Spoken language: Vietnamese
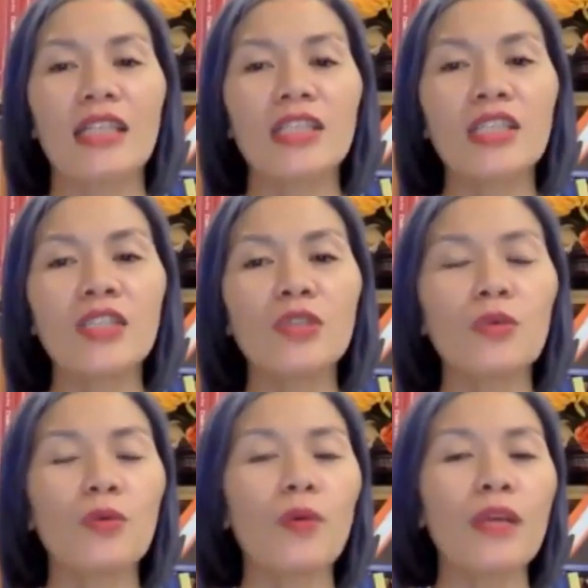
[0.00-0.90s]
sử dụng
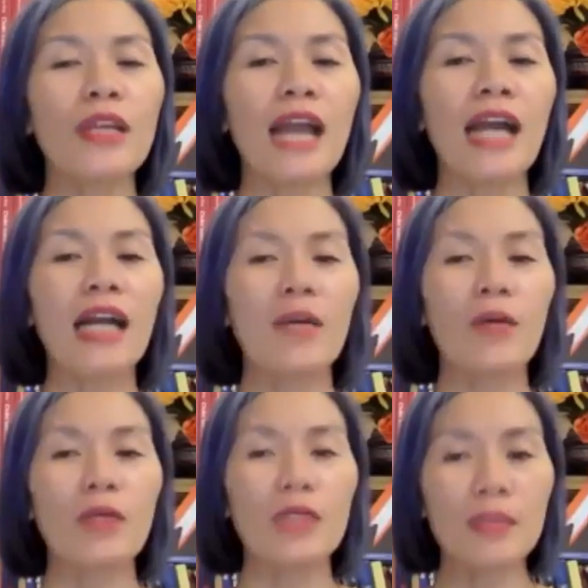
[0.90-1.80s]
quyền năng của
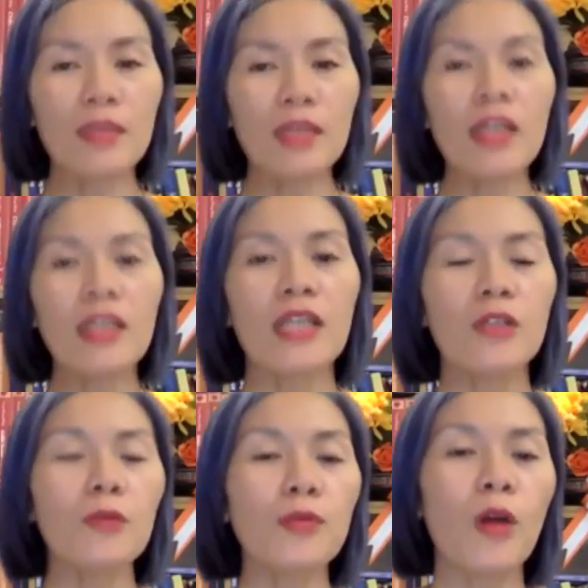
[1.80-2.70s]
tiềm thức để giúp
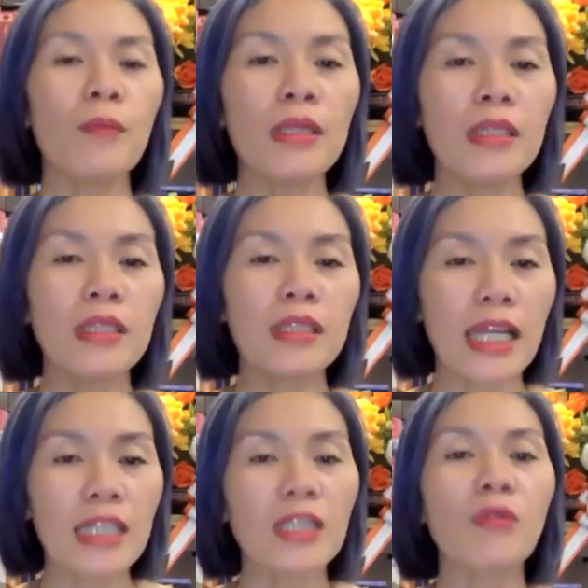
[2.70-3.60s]
cho mình
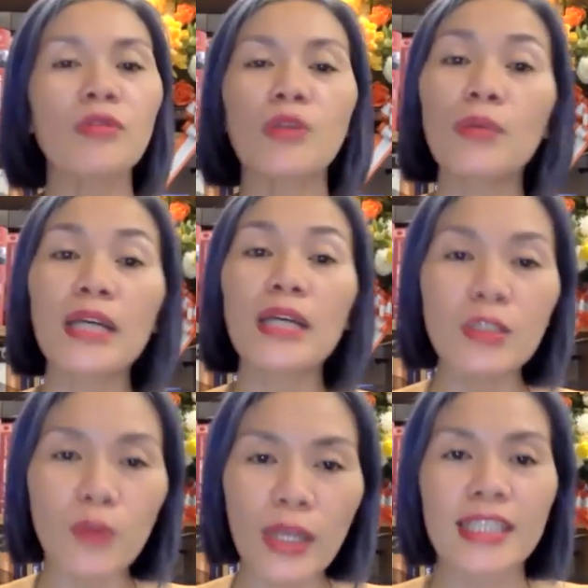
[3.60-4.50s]
thành công trong kinh
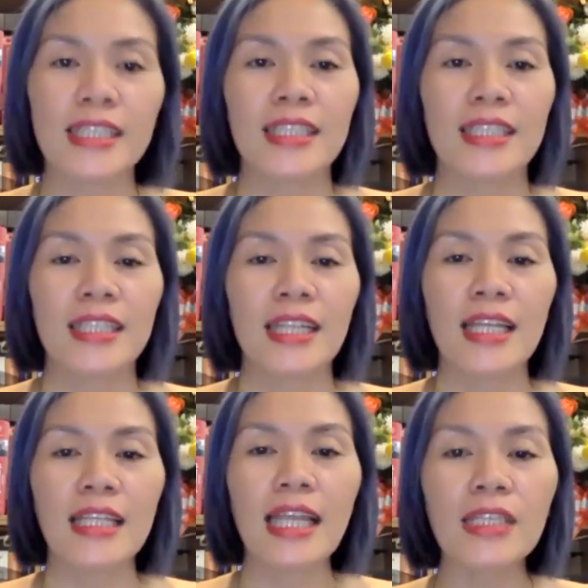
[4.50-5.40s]
doanh,
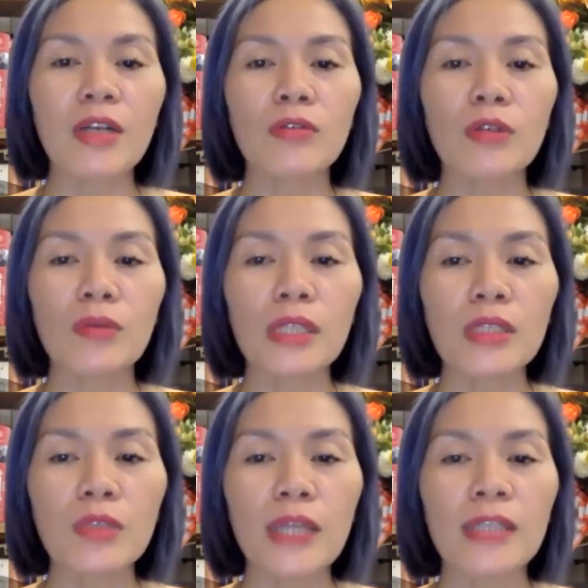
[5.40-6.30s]
thành công trong kinh
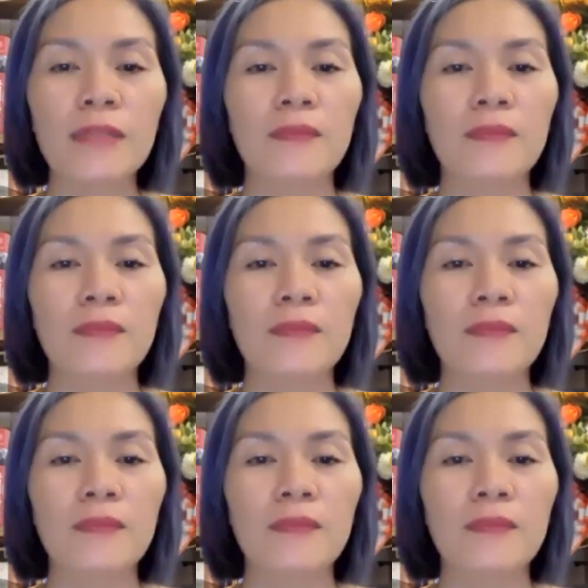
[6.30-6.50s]
doanh,